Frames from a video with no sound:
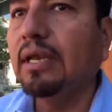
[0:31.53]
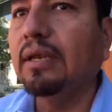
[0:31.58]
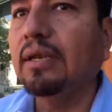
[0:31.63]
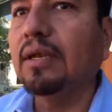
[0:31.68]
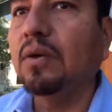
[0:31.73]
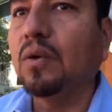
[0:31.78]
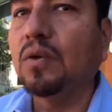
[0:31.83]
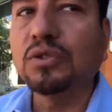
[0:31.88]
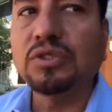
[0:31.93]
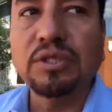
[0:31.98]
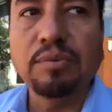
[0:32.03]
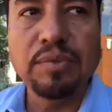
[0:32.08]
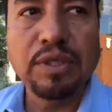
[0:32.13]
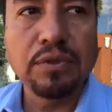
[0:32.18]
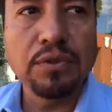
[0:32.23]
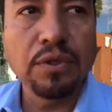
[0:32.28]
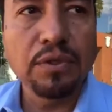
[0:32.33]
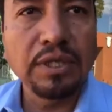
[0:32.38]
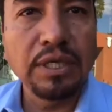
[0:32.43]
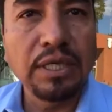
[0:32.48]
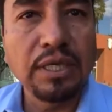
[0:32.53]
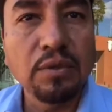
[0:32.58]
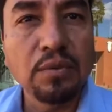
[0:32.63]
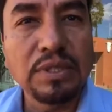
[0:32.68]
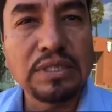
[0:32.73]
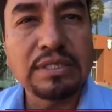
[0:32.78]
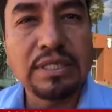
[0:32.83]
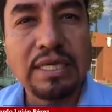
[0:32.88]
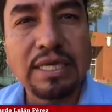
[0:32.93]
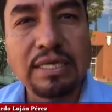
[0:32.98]
por el
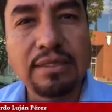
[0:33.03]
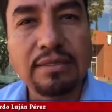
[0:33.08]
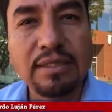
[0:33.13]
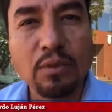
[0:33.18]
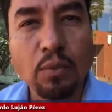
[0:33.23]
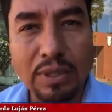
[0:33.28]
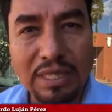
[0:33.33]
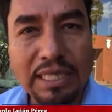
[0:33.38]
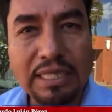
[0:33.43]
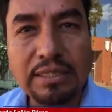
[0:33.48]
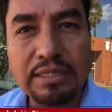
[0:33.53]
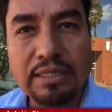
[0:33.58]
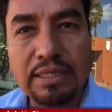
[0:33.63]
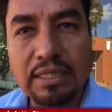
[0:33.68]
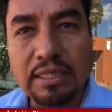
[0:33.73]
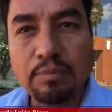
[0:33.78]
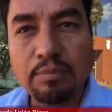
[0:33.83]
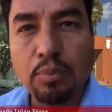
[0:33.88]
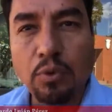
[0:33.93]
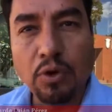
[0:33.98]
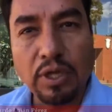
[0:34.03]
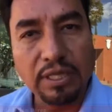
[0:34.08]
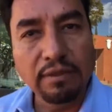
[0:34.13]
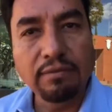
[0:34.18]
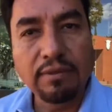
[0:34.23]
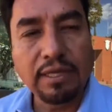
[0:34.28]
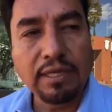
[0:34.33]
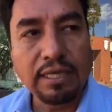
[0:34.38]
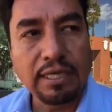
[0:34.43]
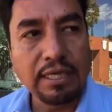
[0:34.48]
reconocimiento de nuestra antigüedad y
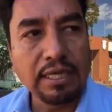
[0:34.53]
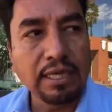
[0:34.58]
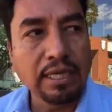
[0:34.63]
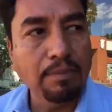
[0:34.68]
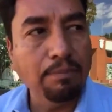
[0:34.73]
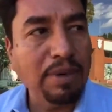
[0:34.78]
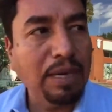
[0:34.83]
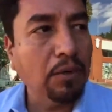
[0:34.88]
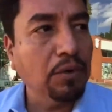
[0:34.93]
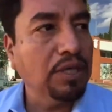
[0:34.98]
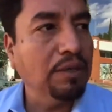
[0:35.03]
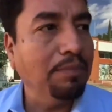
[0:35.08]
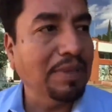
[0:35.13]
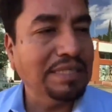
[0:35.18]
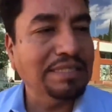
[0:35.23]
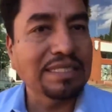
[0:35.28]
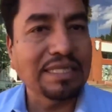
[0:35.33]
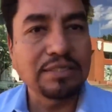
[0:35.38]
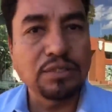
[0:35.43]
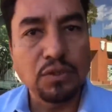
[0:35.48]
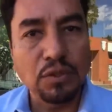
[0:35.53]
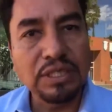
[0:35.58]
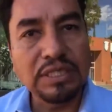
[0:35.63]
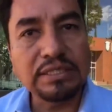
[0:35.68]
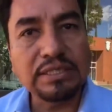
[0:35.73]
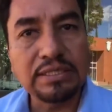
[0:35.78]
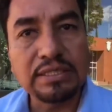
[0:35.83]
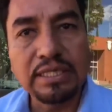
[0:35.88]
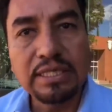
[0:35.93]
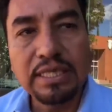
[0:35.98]
por ende el pago de
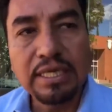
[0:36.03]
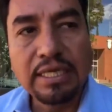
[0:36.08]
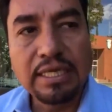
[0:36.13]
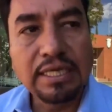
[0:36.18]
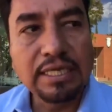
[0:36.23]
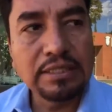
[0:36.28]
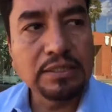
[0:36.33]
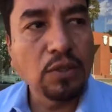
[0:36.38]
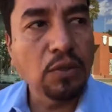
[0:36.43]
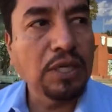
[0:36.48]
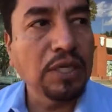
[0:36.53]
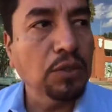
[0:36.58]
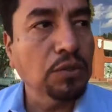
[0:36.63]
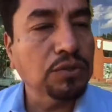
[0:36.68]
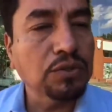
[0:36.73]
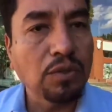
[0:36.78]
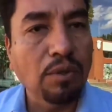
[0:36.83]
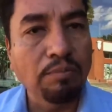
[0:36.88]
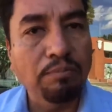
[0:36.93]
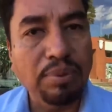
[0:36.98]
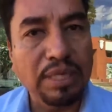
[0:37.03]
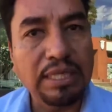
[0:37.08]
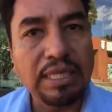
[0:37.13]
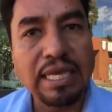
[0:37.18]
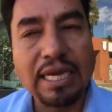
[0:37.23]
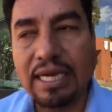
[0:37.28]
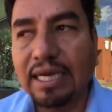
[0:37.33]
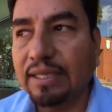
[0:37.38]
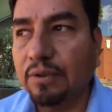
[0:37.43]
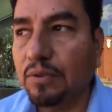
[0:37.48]
prestaciones, que es lo que nos
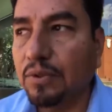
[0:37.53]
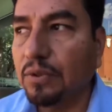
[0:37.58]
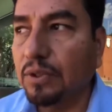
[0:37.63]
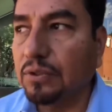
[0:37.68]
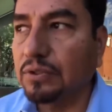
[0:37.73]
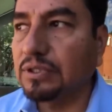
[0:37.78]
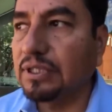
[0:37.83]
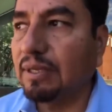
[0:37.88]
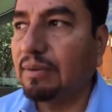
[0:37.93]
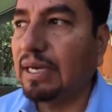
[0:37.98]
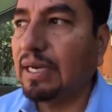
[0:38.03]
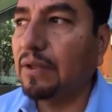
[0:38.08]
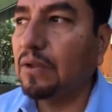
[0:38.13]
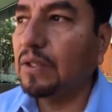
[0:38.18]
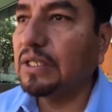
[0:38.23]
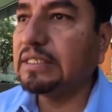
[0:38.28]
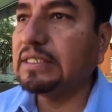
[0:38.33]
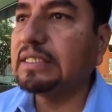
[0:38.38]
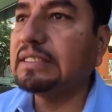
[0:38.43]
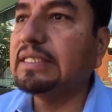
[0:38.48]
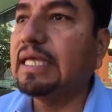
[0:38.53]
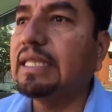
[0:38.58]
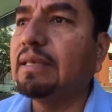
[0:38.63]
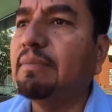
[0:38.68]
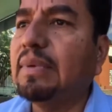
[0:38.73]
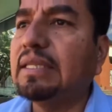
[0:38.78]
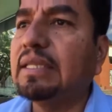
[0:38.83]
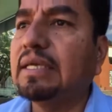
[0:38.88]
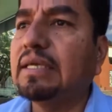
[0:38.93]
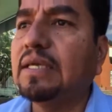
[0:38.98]
compete a cada uno de los
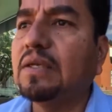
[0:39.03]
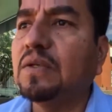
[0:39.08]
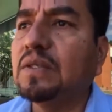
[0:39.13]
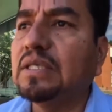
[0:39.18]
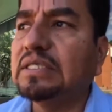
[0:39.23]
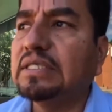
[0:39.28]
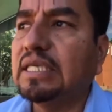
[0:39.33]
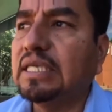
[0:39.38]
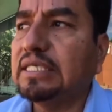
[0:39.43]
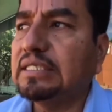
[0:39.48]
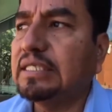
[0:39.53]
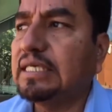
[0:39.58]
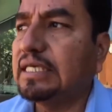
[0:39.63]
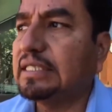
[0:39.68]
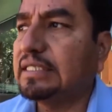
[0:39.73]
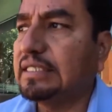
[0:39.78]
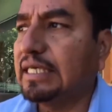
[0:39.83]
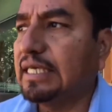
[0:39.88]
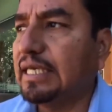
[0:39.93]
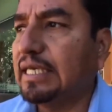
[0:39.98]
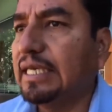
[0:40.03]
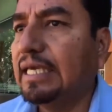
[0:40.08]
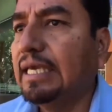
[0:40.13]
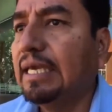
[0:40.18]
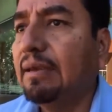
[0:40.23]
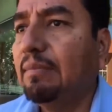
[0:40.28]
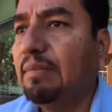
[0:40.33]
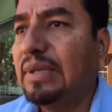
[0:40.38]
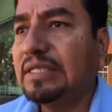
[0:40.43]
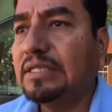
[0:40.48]
trabajadores. Esta demanda quiero decirles que
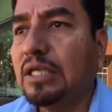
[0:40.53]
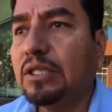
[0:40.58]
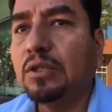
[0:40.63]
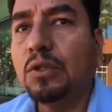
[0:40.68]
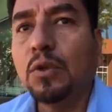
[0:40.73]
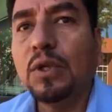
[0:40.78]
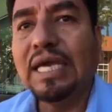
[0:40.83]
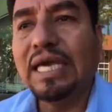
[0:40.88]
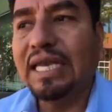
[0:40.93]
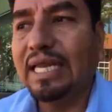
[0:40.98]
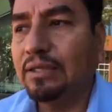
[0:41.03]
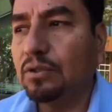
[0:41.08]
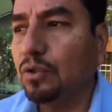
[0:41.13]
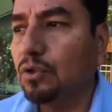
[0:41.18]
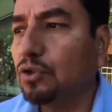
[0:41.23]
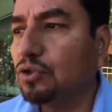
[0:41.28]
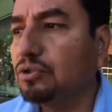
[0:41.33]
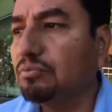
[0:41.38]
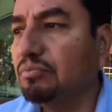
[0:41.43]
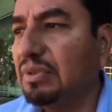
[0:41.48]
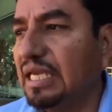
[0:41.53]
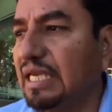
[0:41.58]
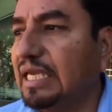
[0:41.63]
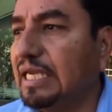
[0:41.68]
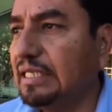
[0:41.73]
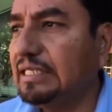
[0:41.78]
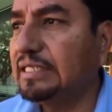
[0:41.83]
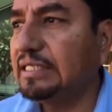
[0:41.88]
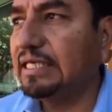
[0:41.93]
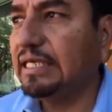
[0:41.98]
se presentó en el año
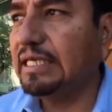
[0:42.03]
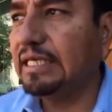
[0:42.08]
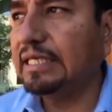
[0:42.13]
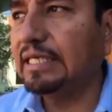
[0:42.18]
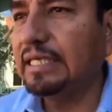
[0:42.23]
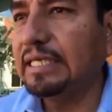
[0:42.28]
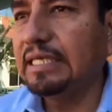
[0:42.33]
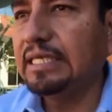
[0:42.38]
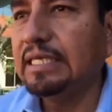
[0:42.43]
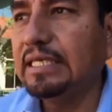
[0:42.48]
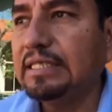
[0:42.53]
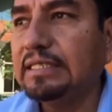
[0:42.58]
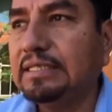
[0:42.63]
2015